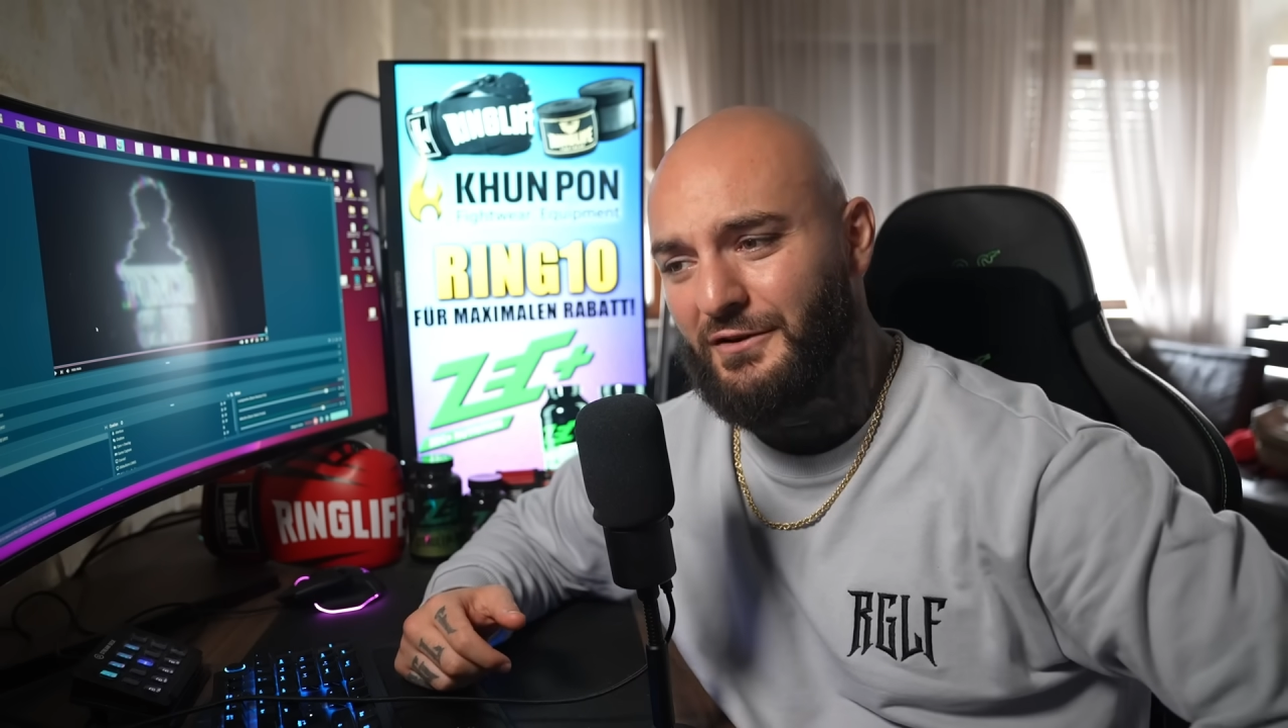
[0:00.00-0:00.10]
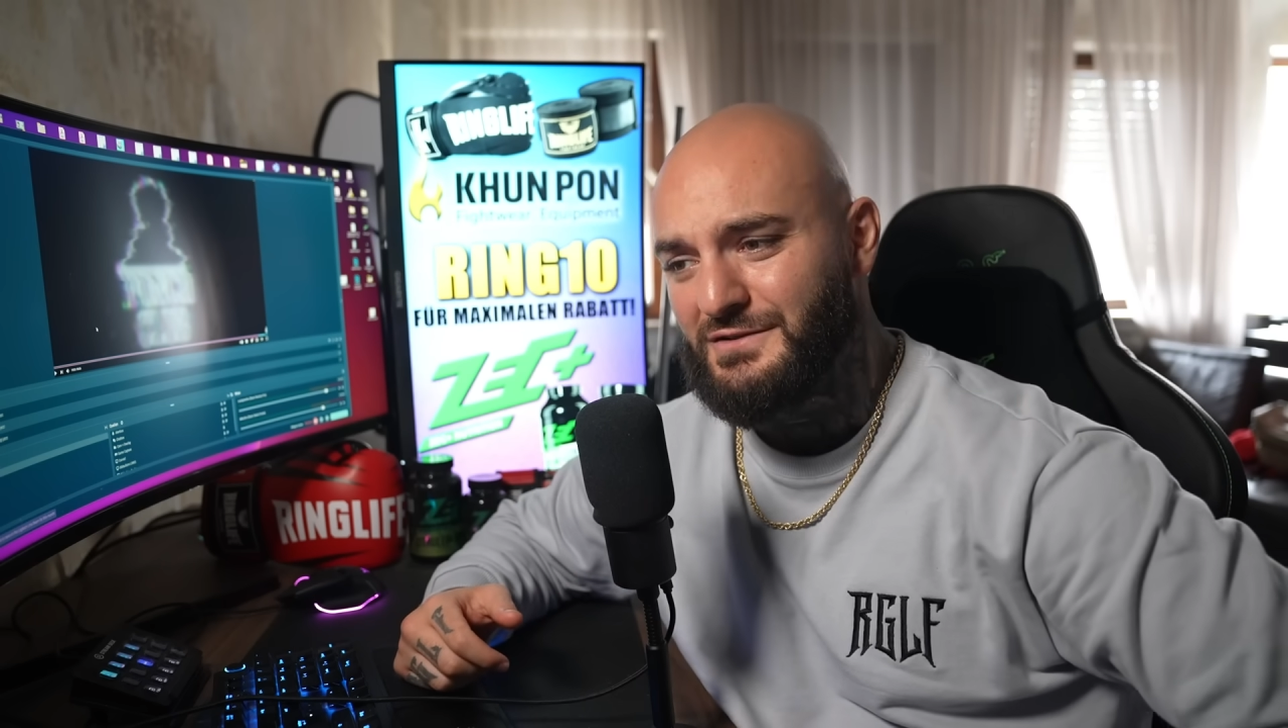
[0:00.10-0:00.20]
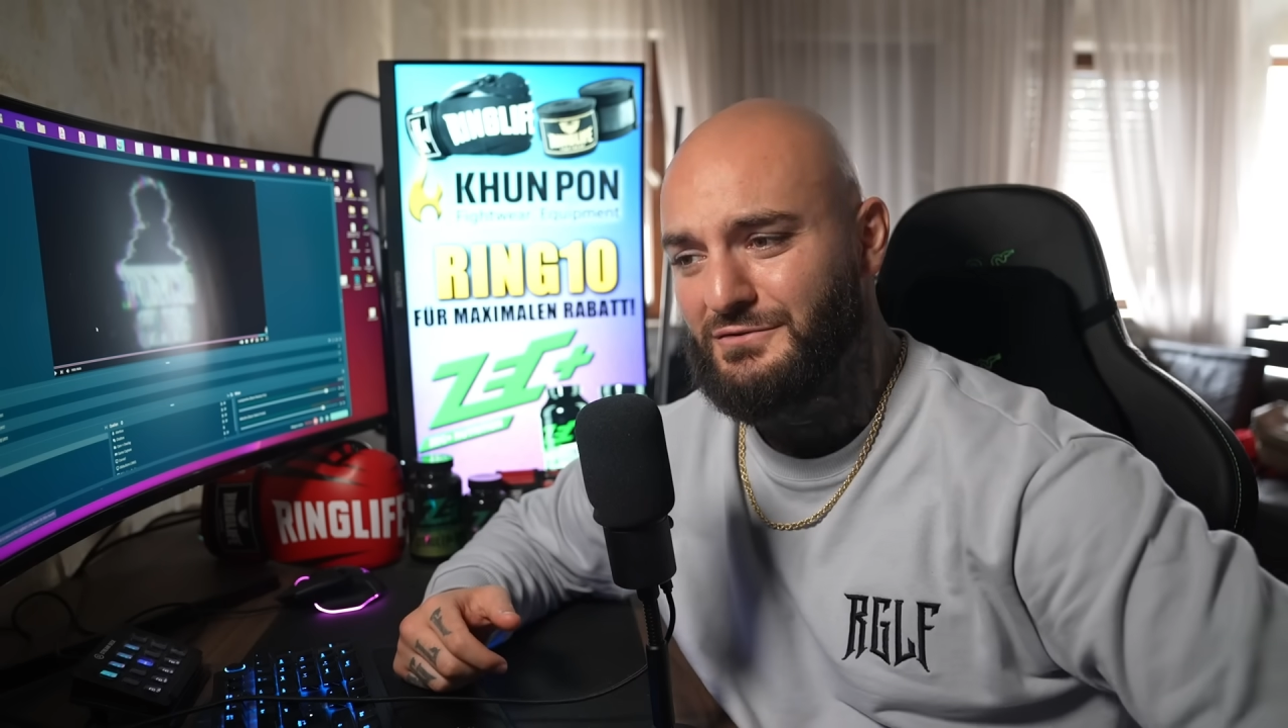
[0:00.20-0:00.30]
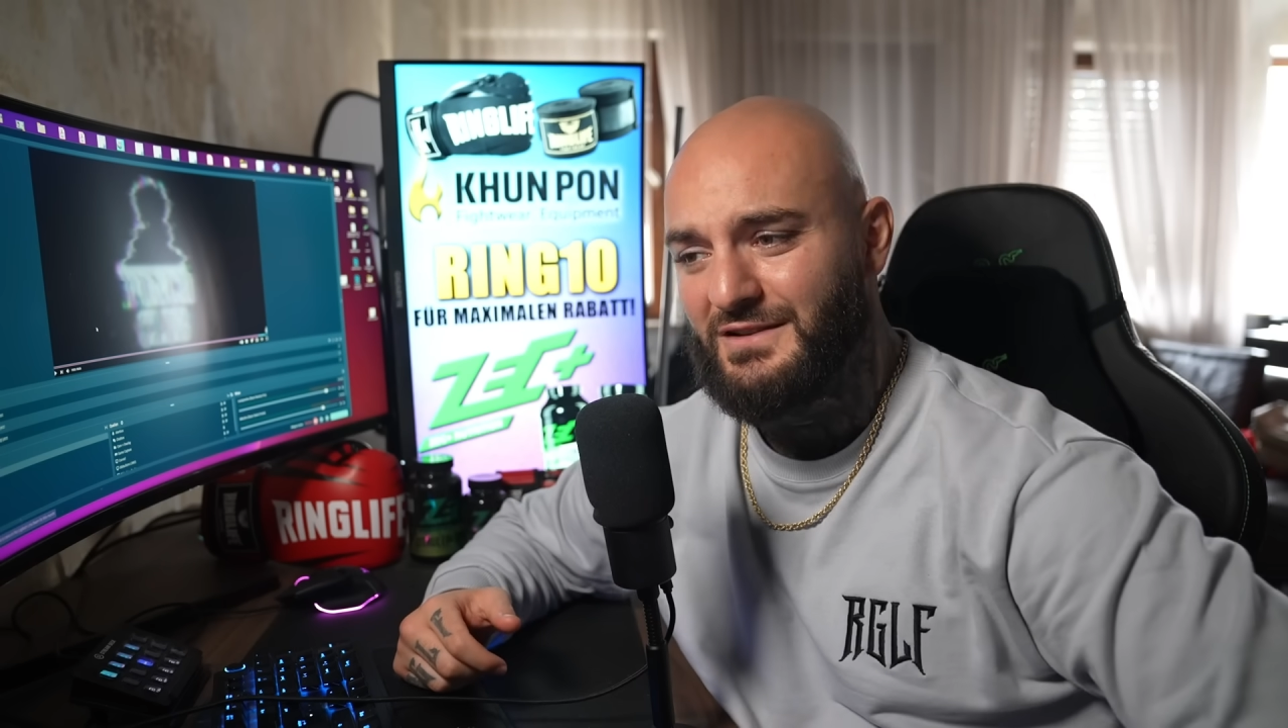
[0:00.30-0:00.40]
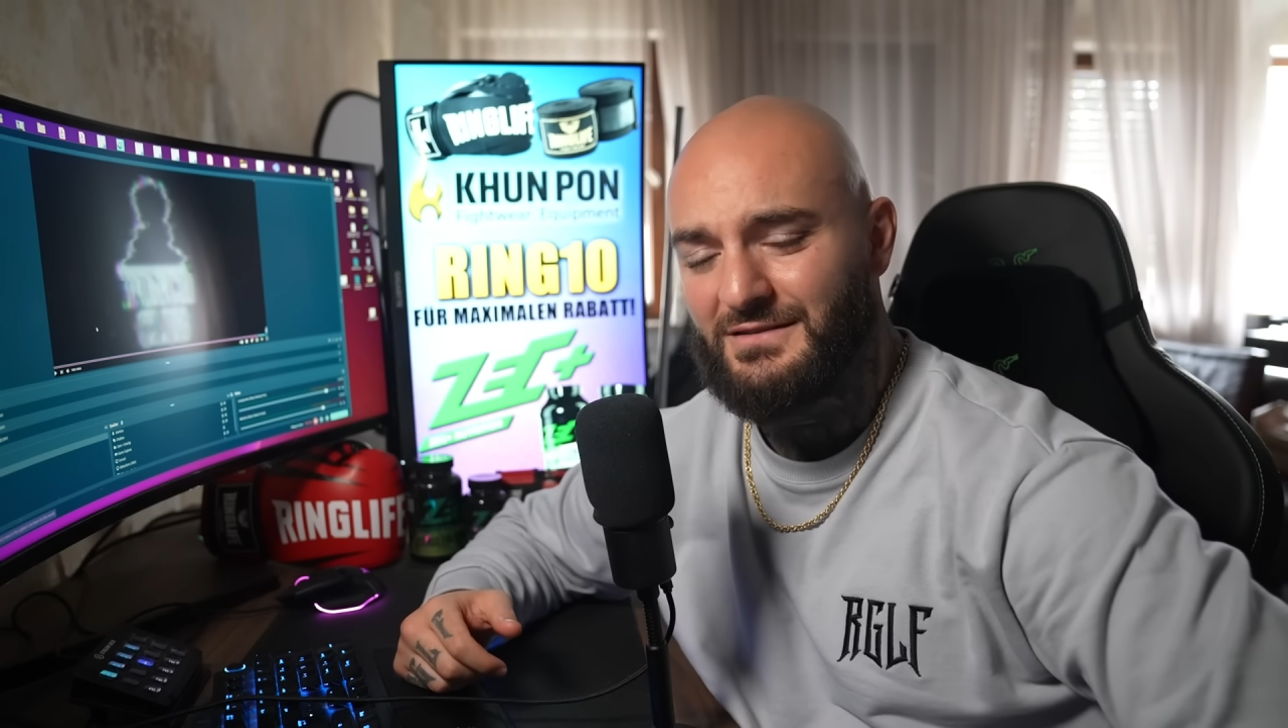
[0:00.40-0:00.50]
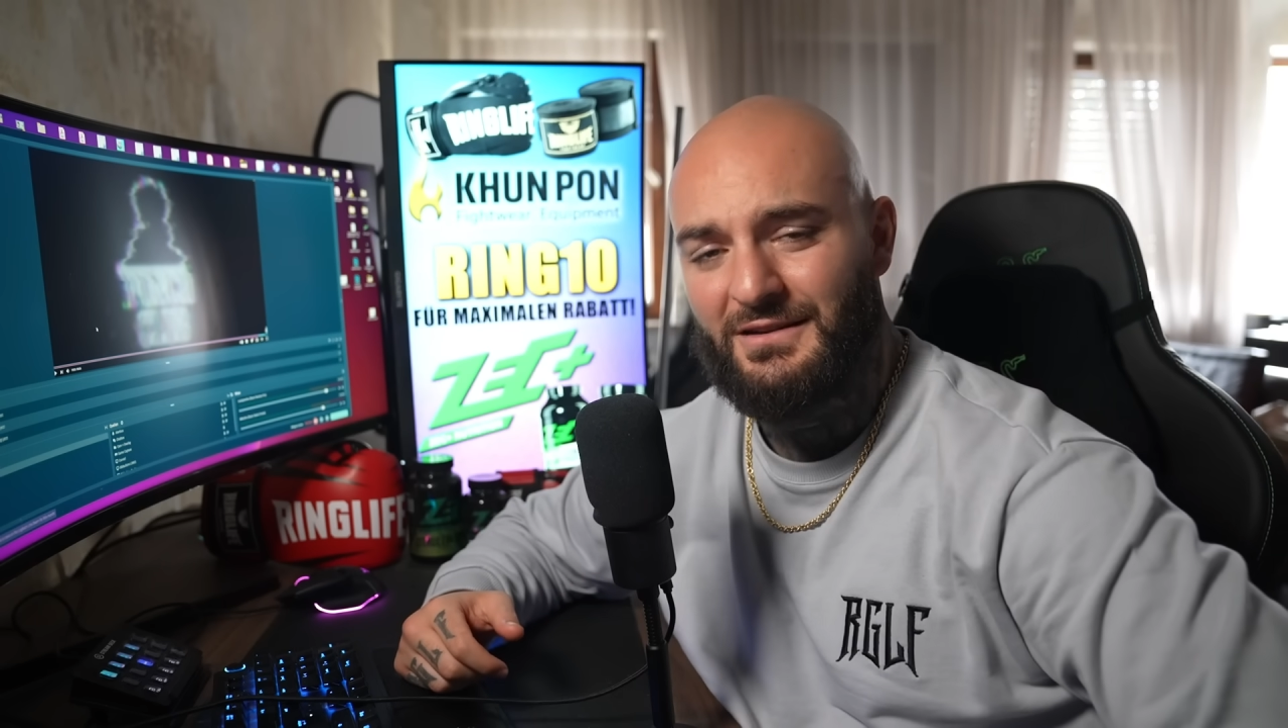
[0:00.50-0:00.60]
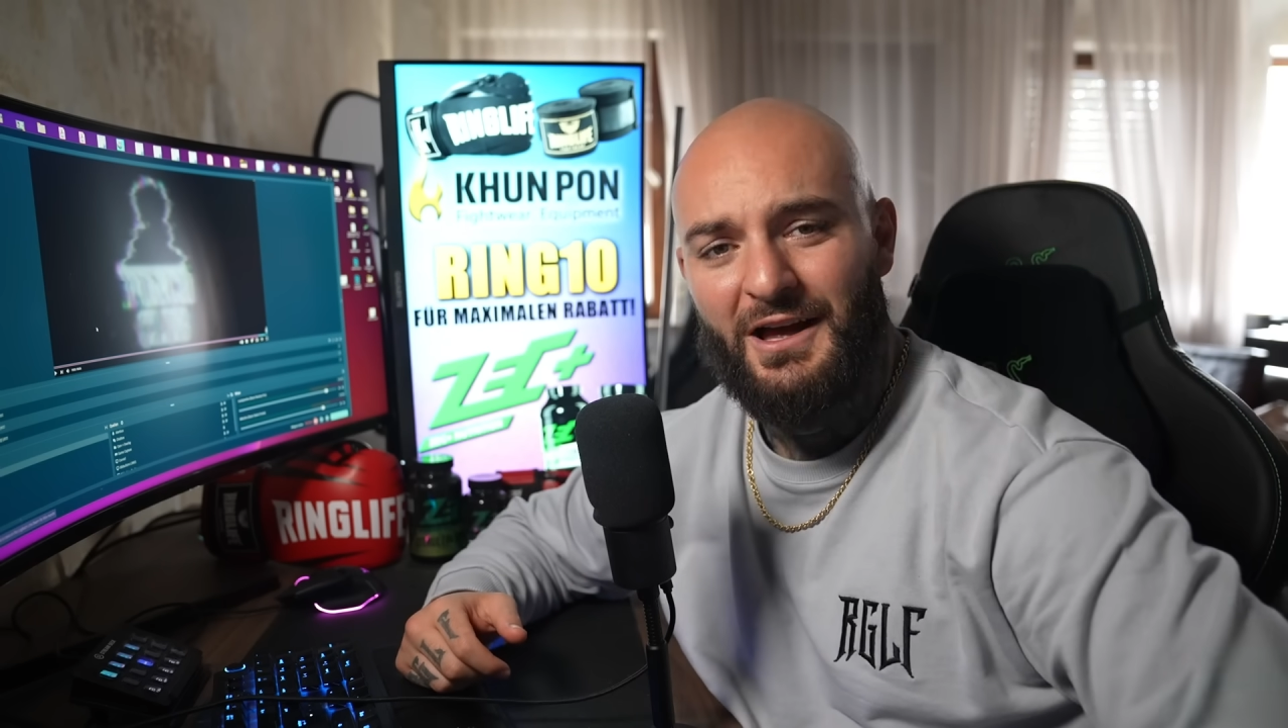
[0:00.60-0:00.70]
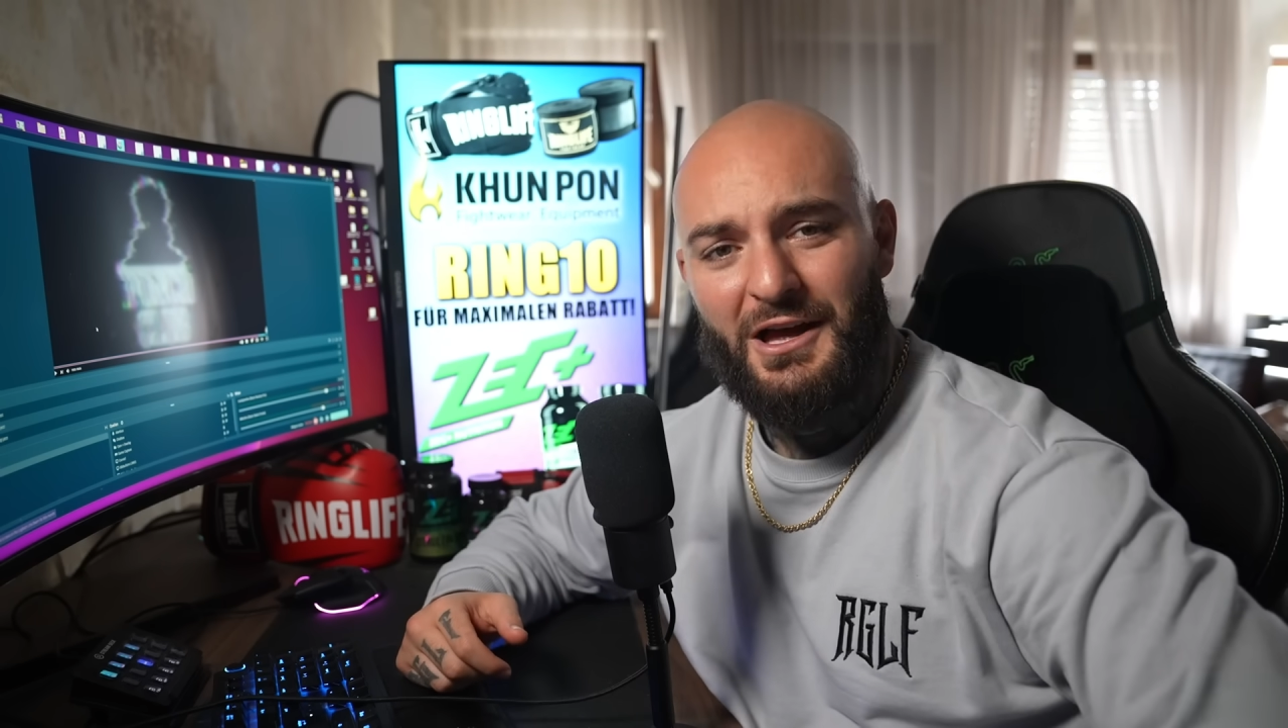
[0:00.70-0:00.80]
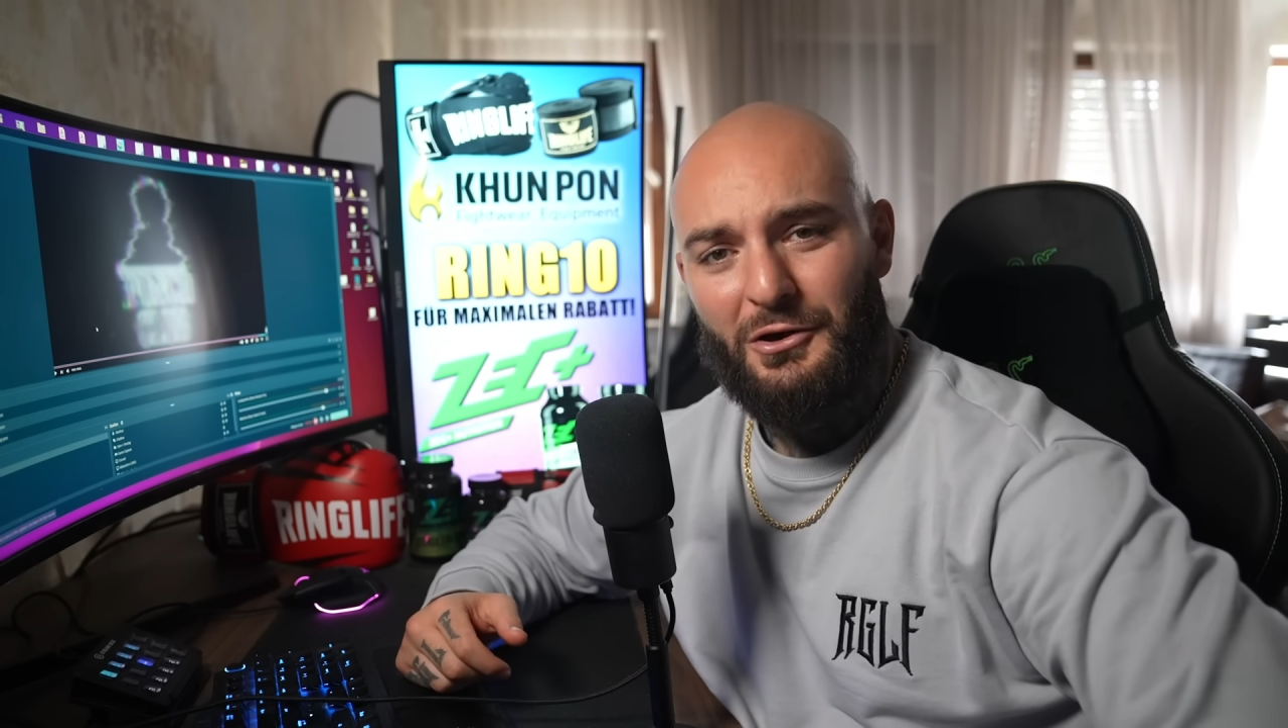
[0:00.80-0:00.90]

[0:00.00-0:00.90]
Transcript: Fall zu diesen